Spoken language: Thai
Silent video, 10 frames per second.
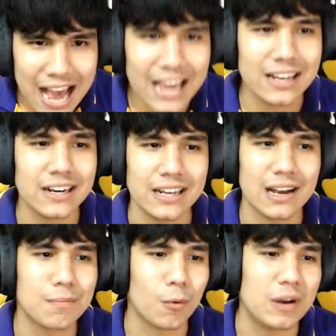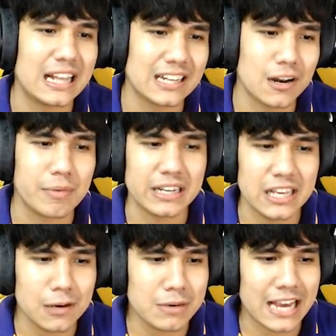ได้เลยนะครับผมและท่านหลับมัง
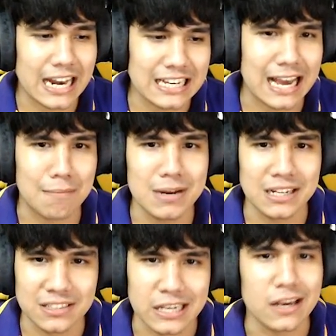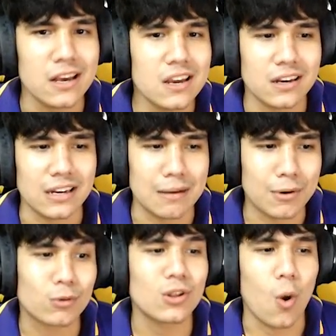กี้ก็มีการขำไปหนึ่งทีเนี่ยมั
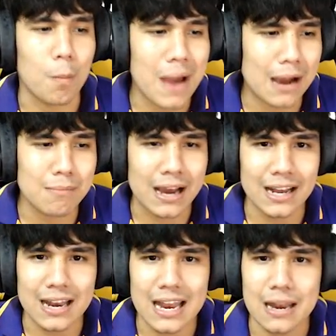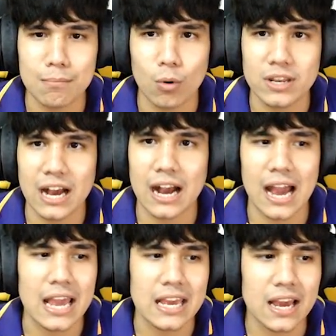นคงตลกมากมังนะและเลนบนยัง
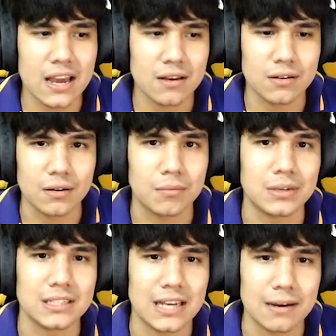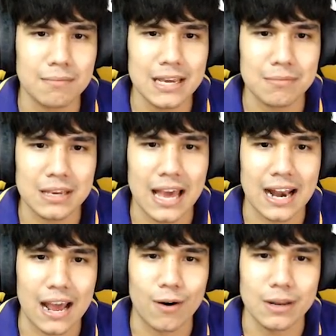ไงฮะ มันจะไม่มีอะ
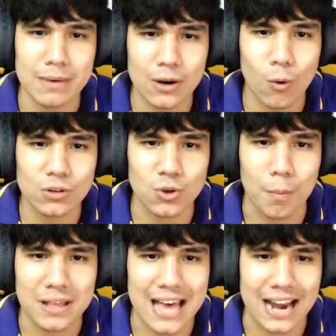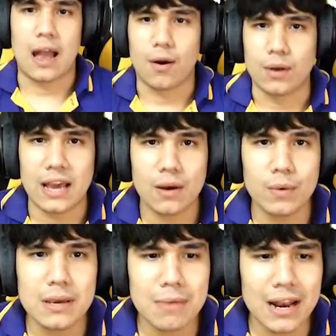ไรอ๋อนี่มันโลงศพไอ้สัตว์เอาละ
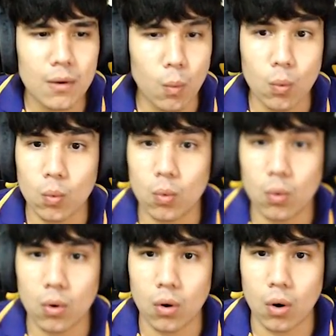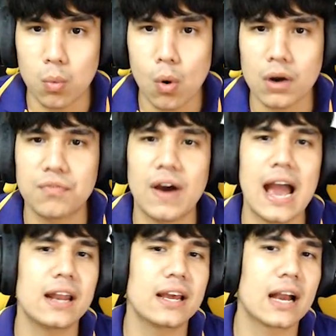วิ่งมาอู้อ๋อวอดฟ้า
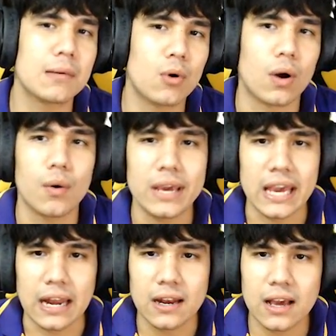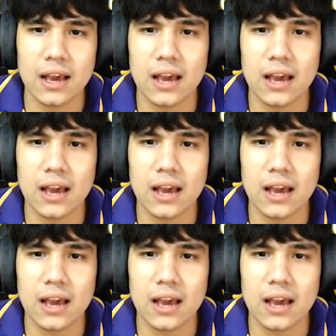นะครับอ๋อเขาเห็นนะ